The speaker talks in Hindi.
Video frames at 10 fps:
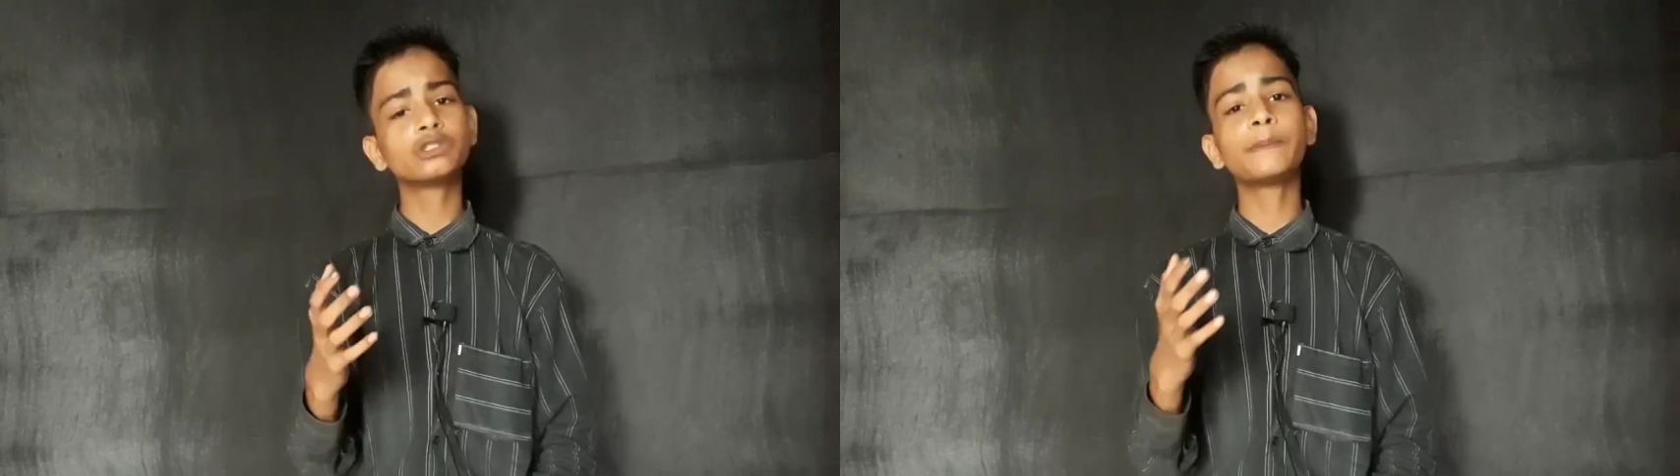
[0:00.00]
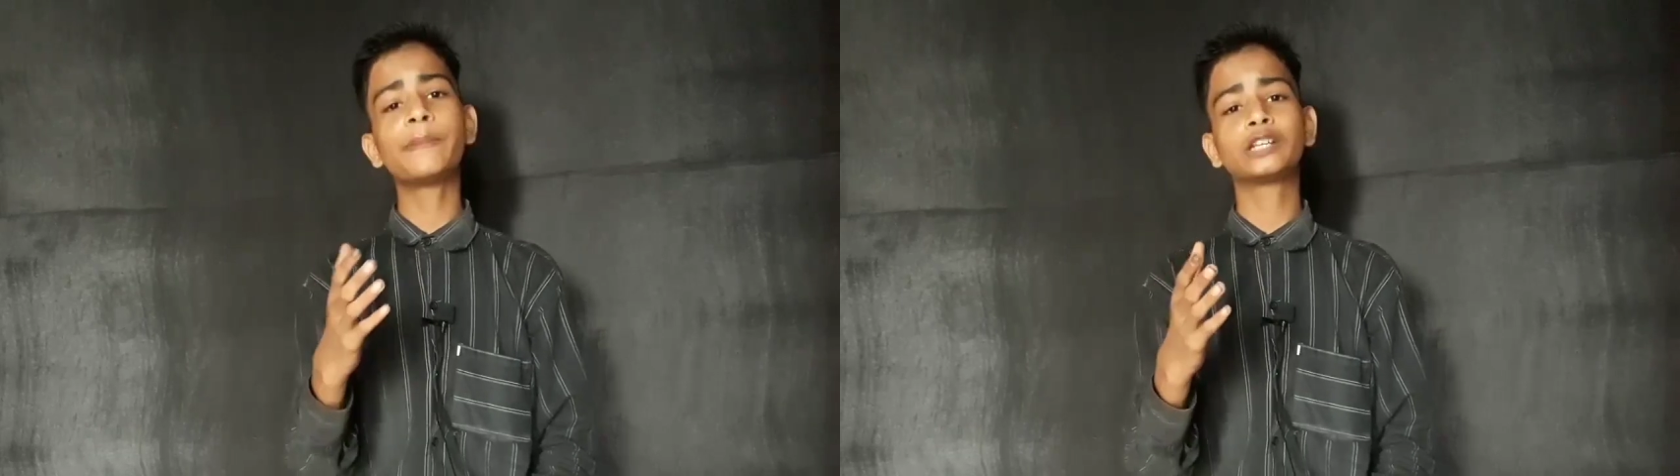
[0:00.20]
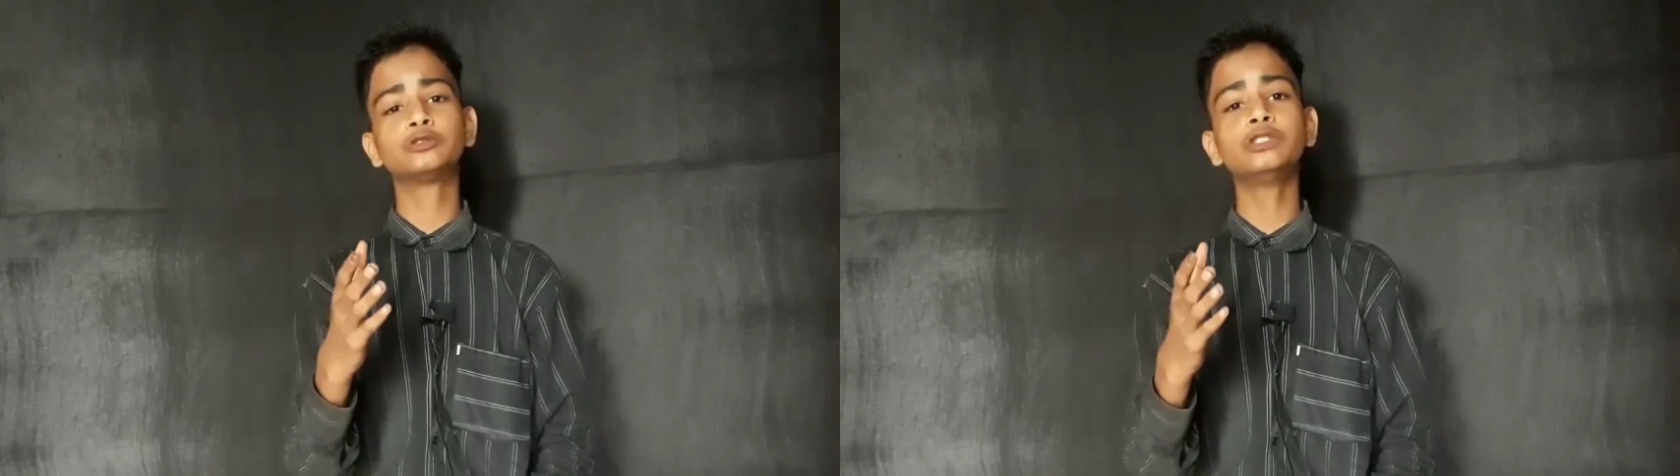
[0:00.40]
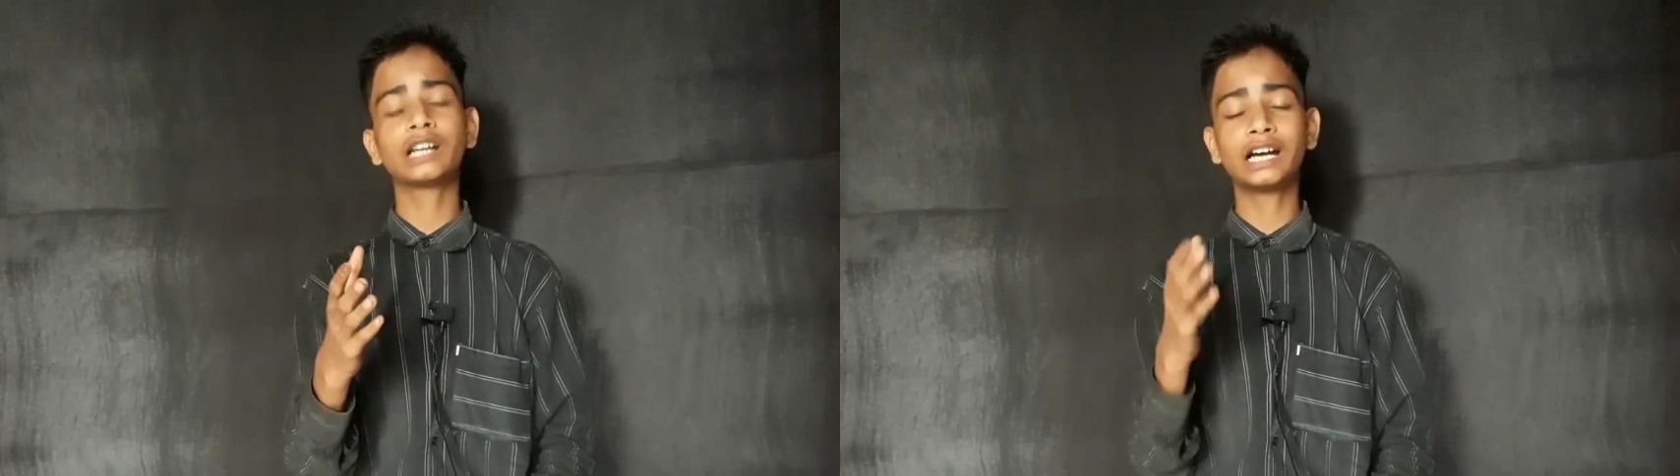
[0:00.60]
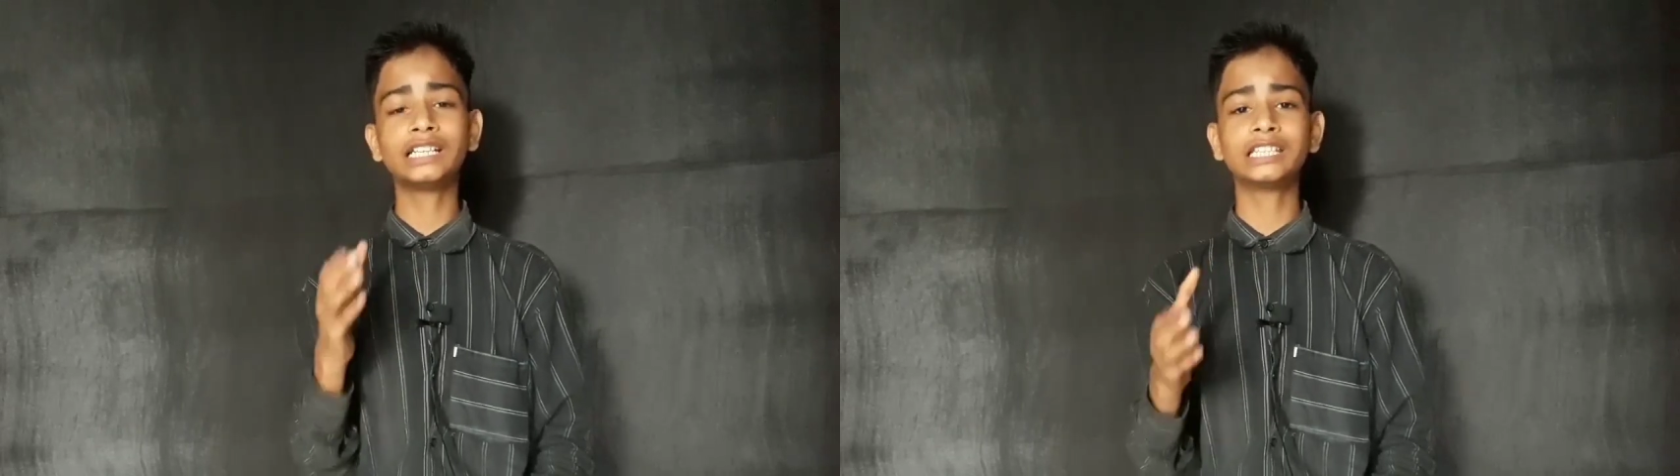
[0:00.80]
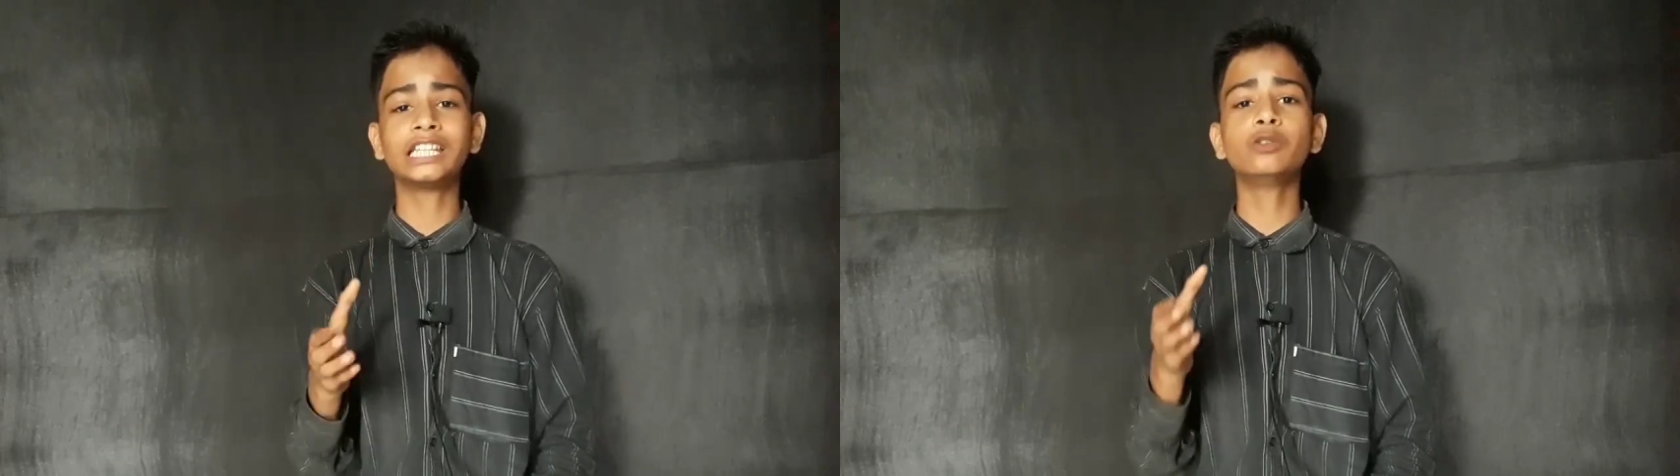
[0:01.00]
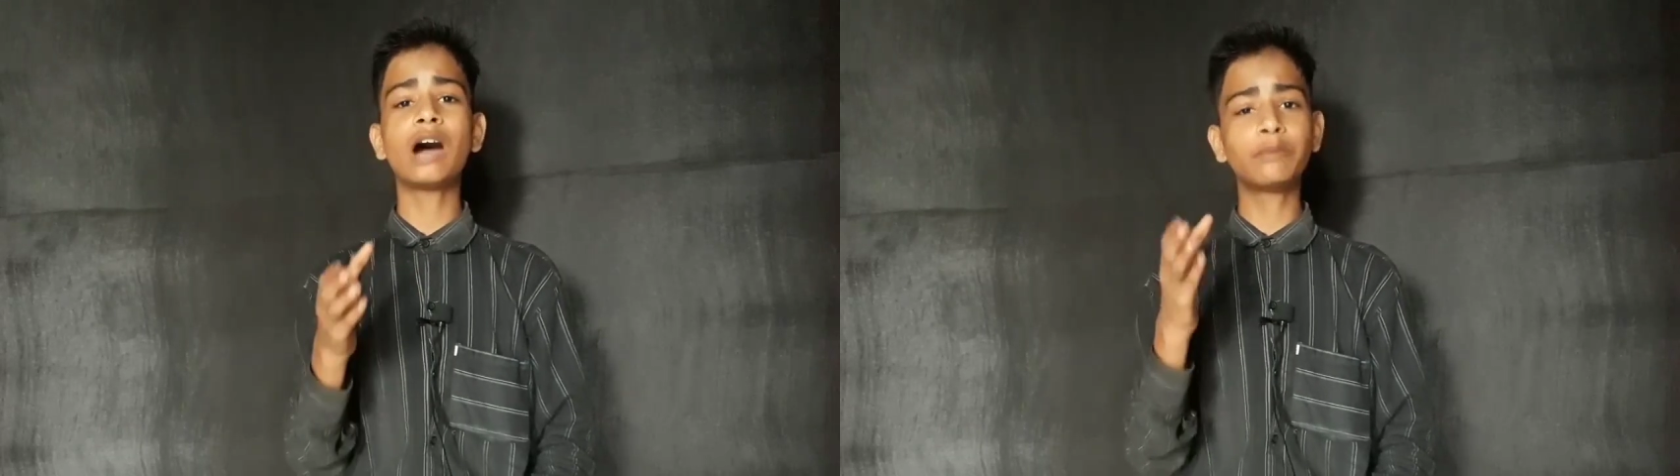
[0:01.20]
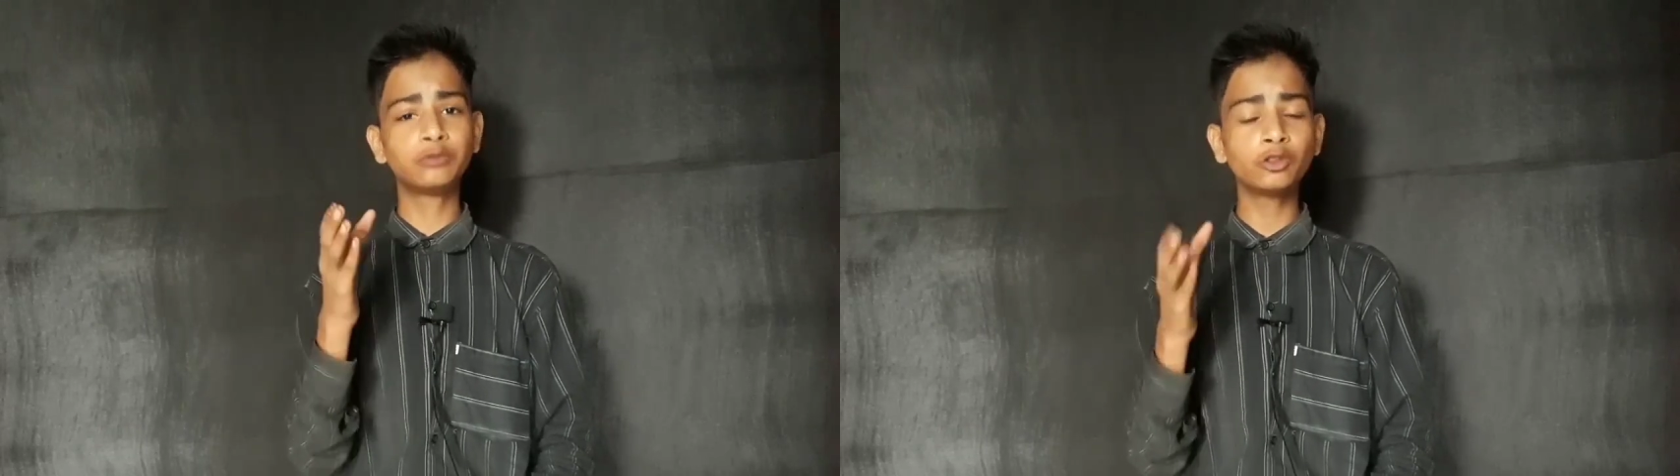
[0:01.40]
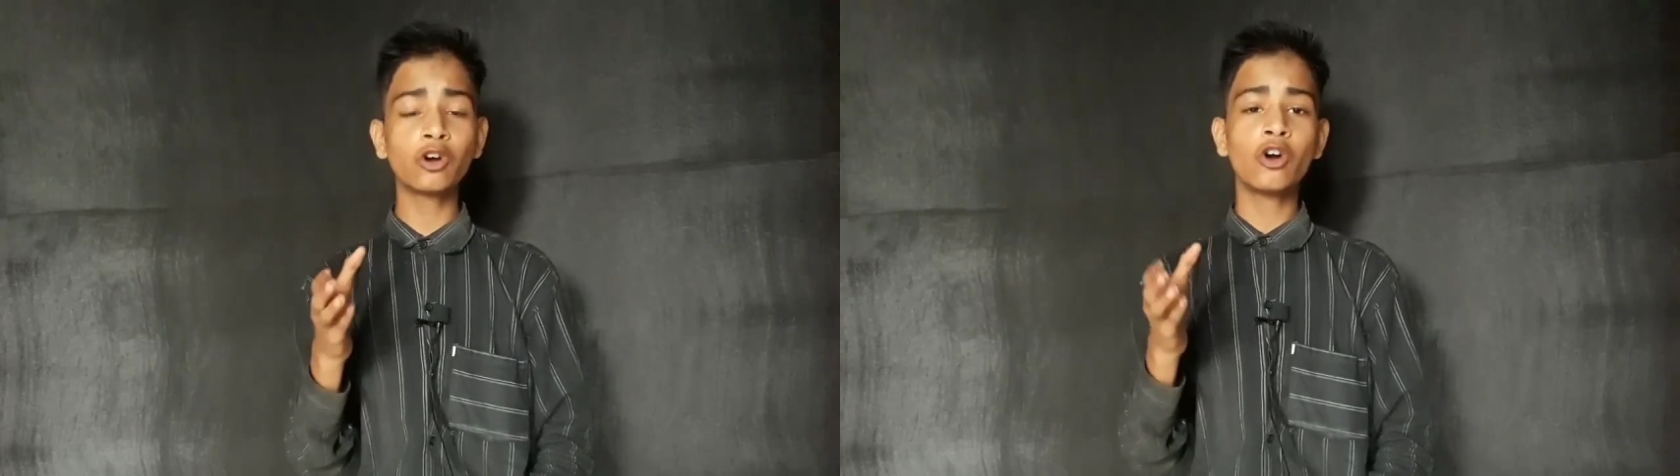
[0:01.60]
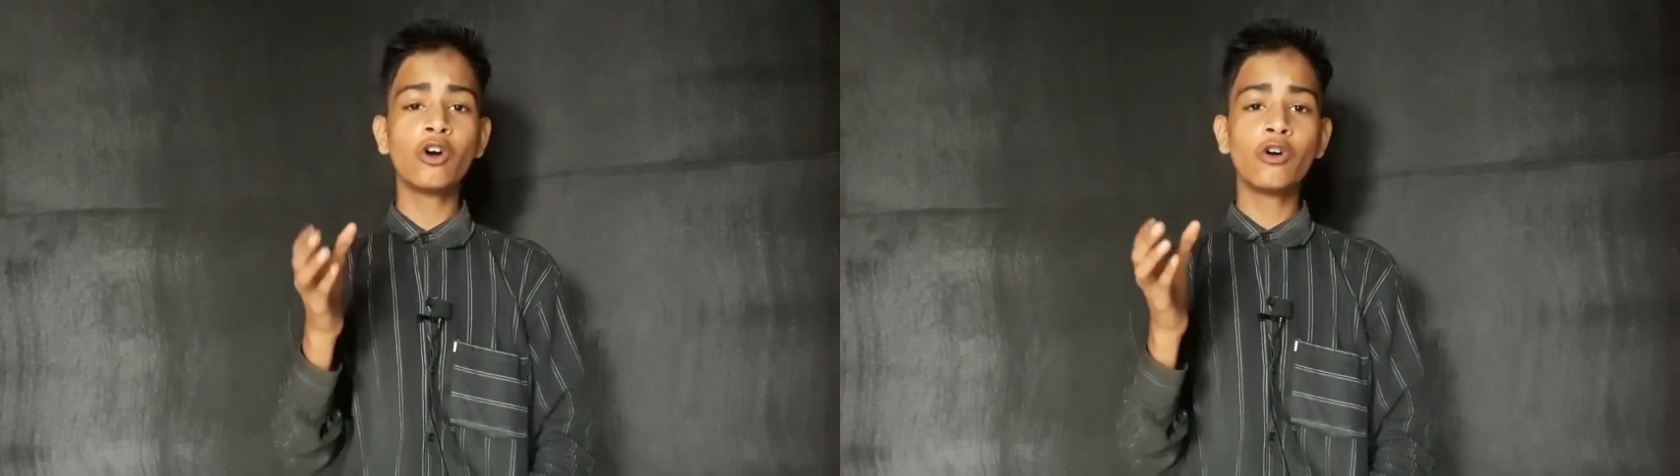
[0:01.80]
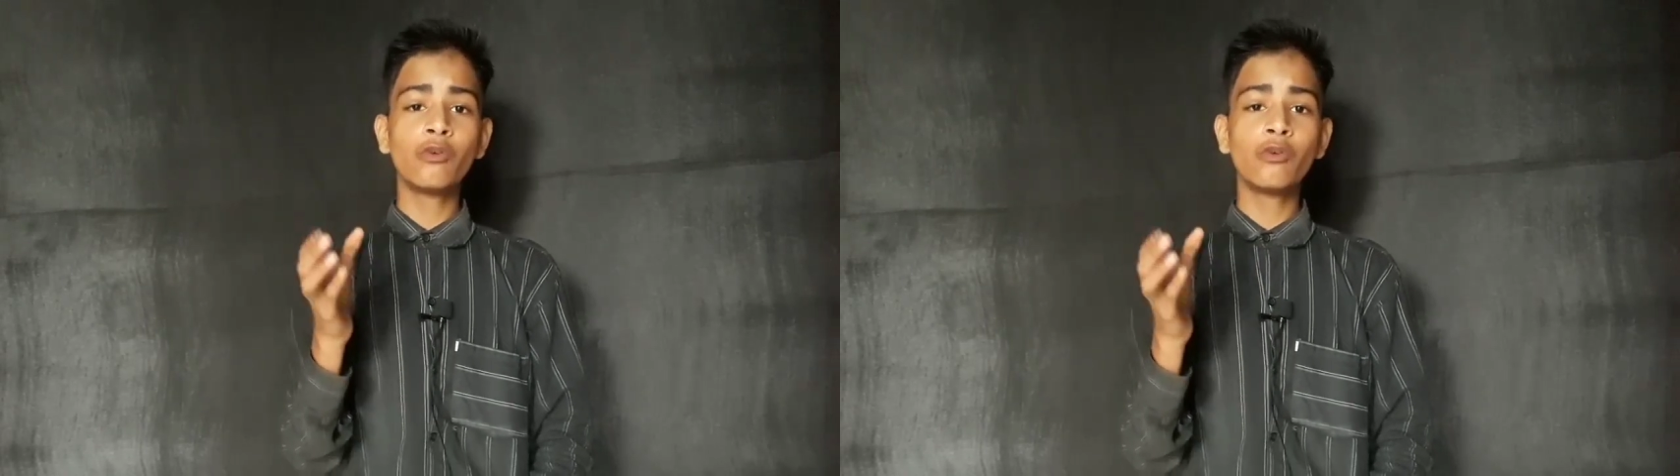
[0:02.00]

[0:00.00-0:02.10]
उसमें पैराशूट रखा जाता है तो आप लोग